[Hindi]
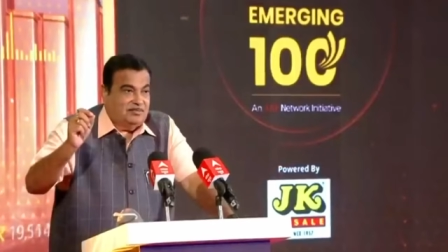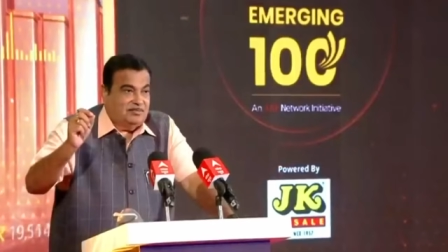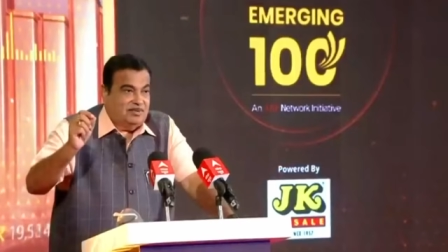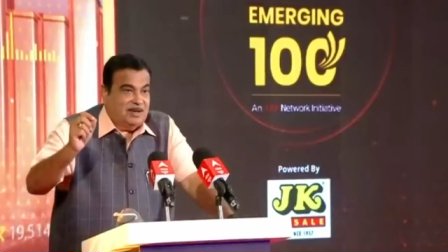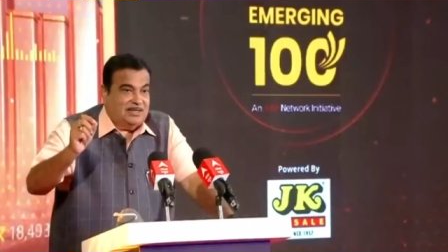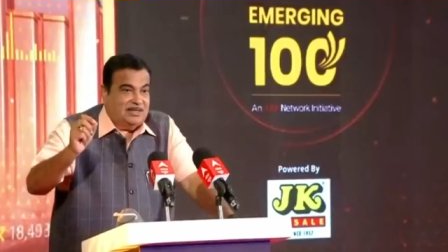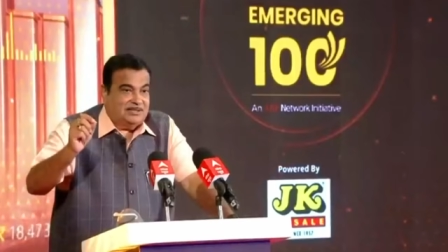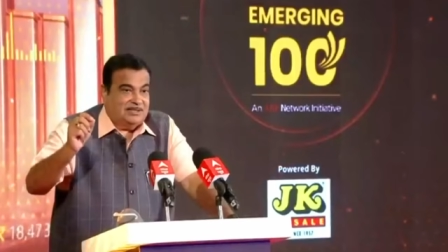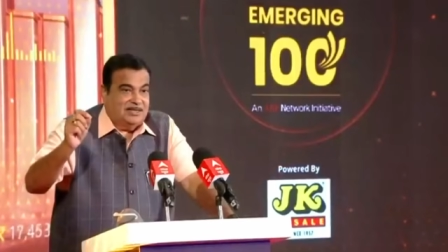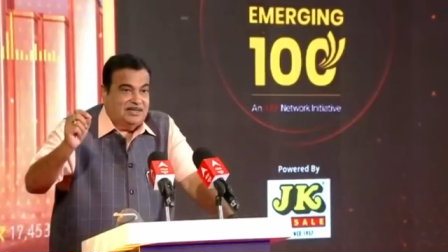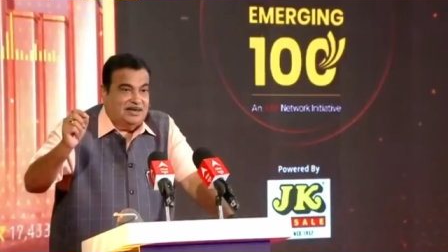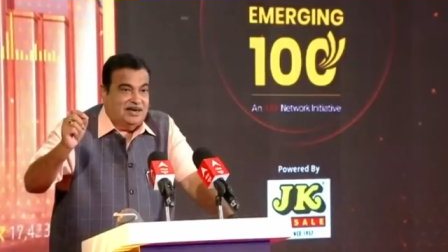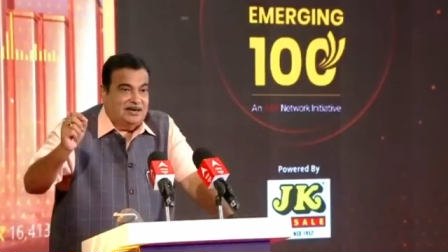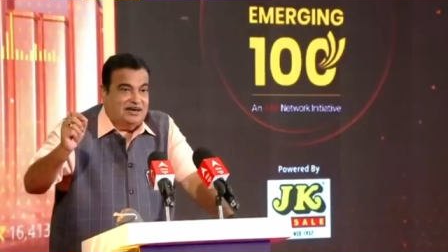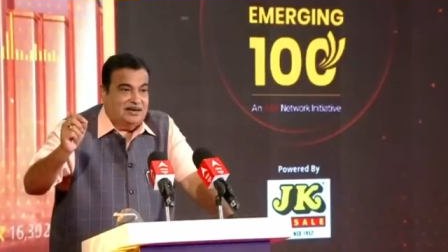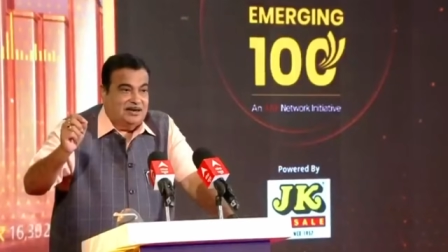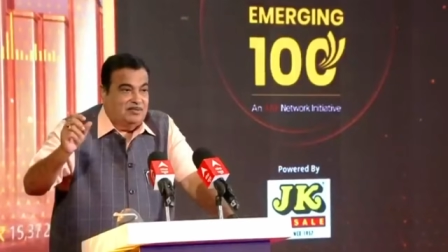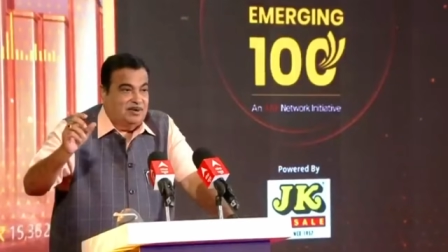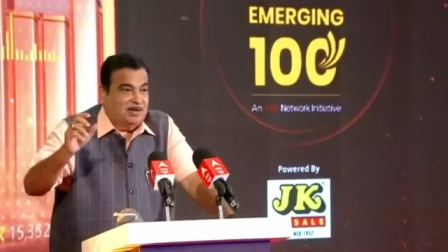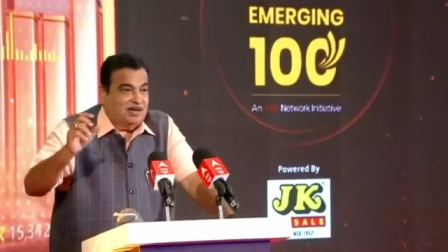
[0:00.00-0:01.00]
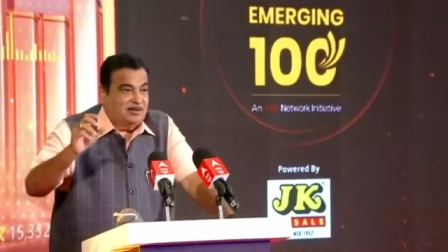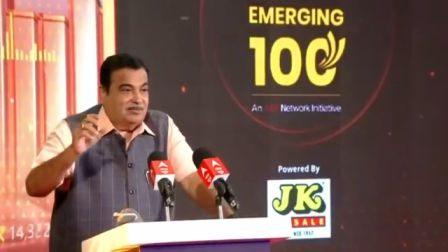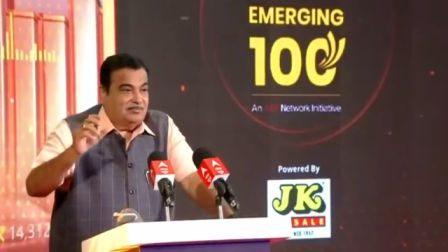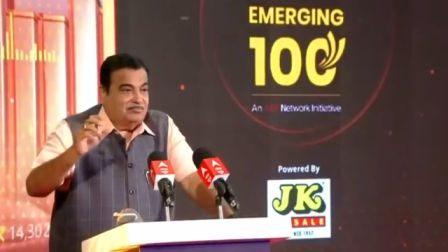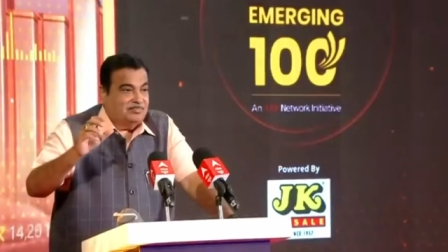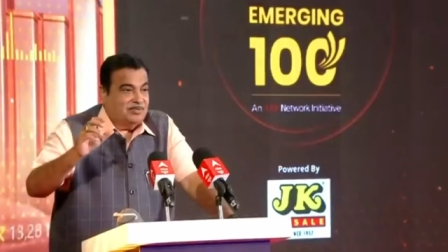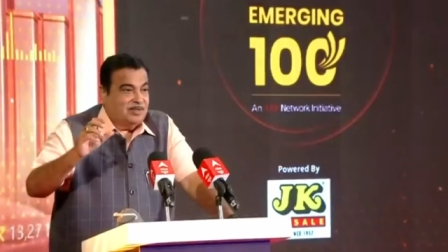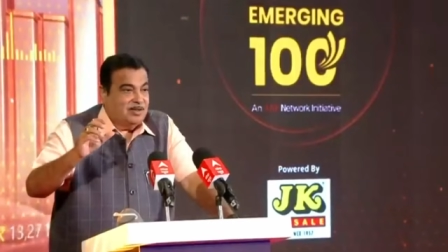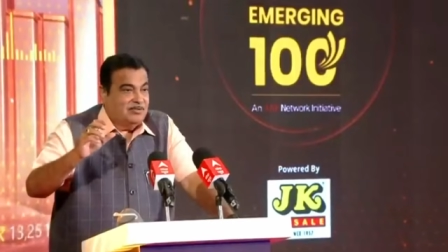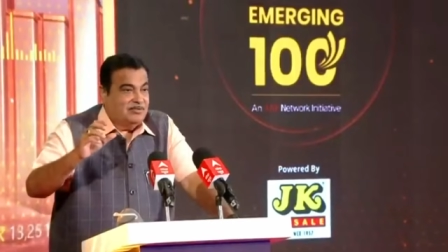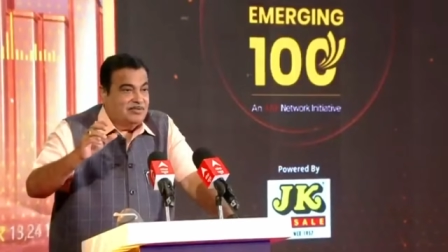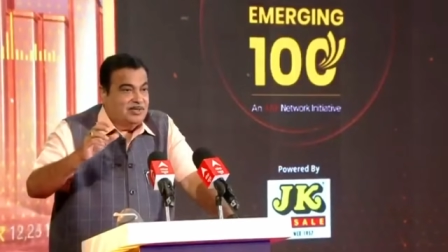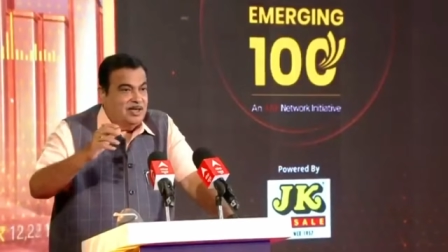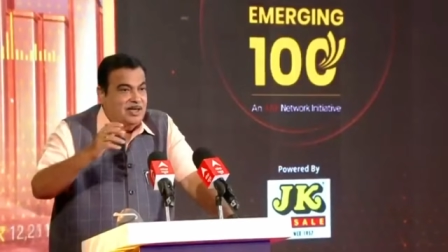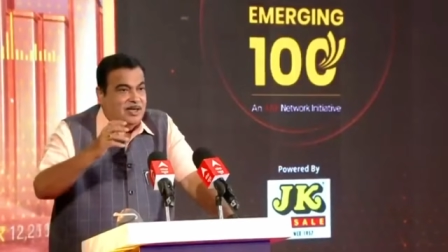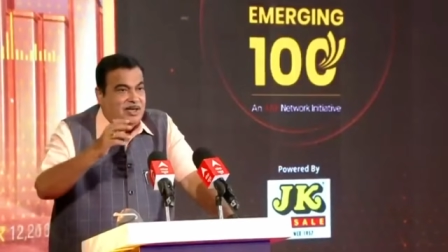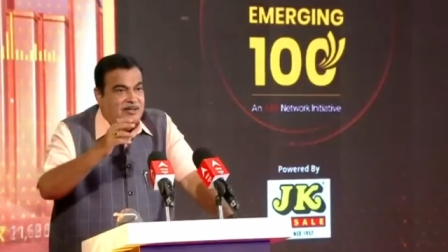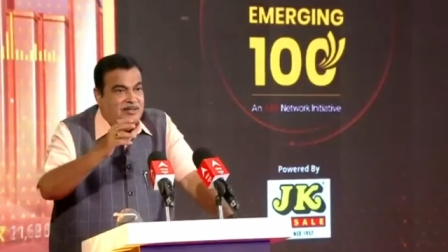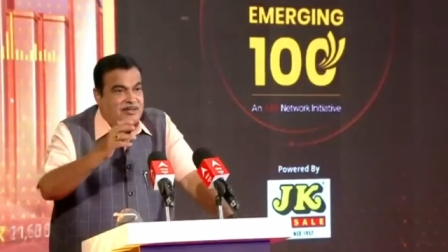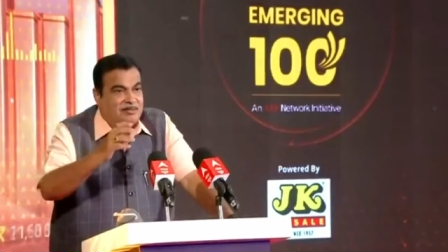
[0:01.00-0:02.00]
प्लास्टिक एंड रबर
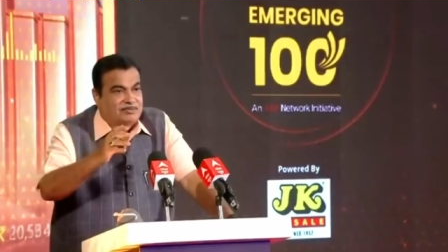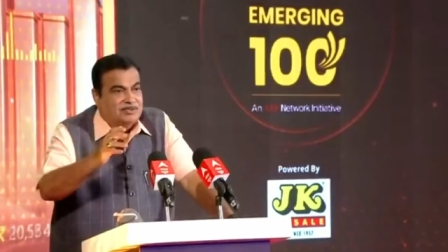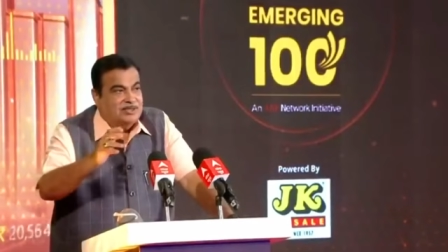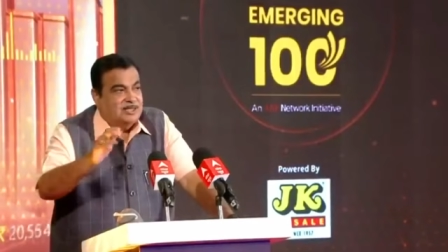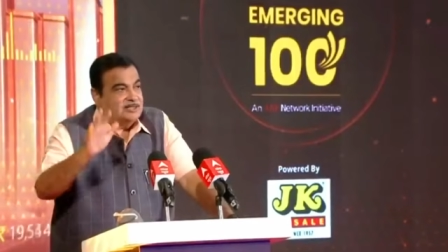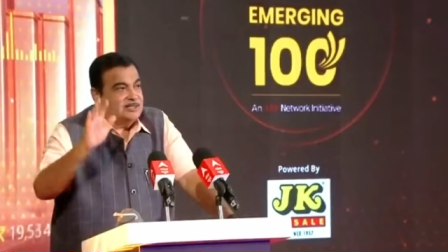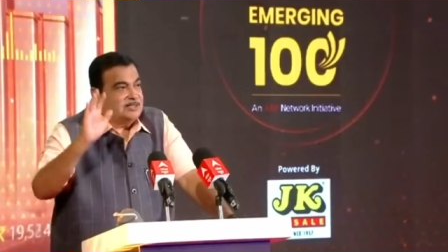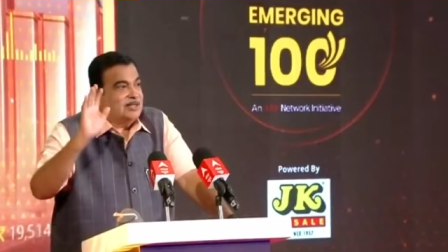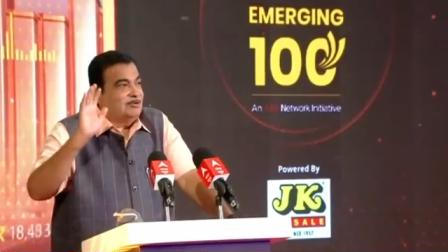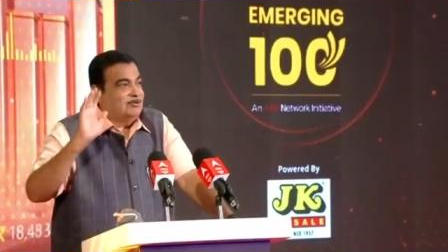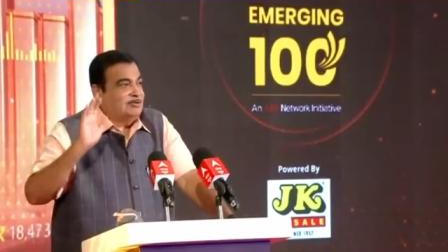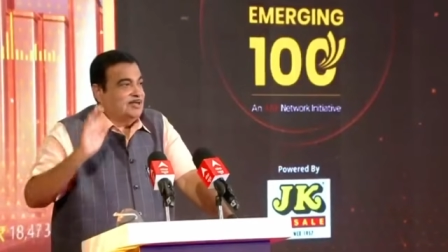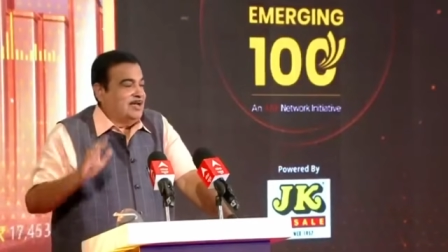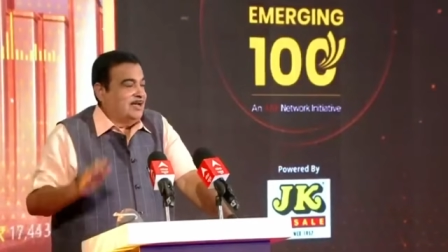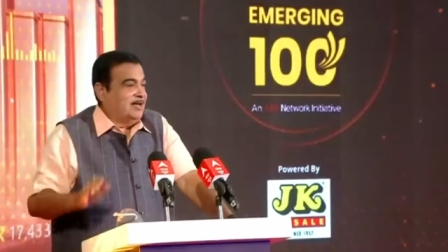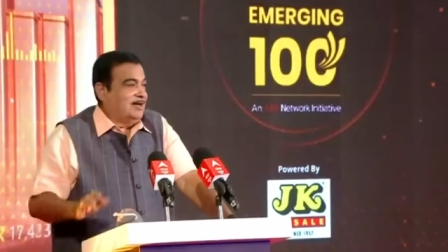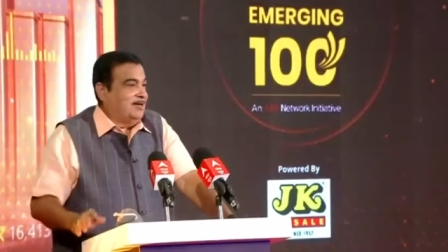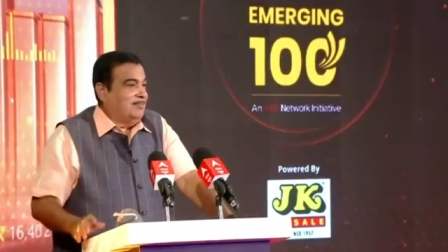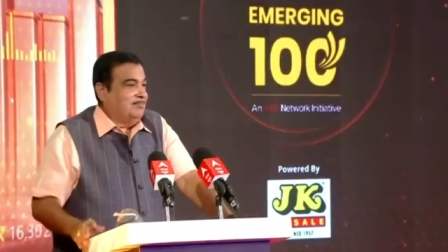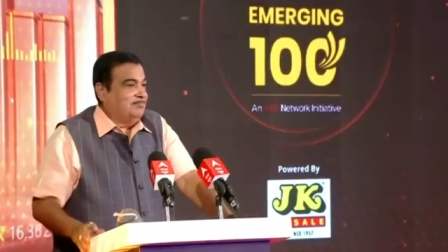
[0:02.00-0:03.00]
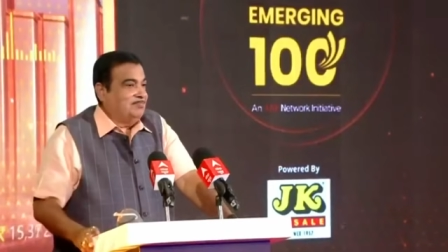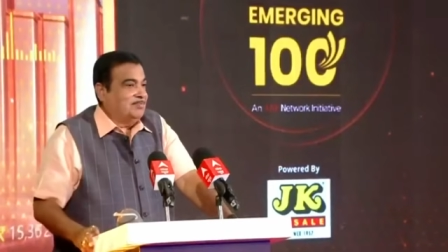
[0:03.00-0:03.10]
ये एकदम सस्ता हो जाएगा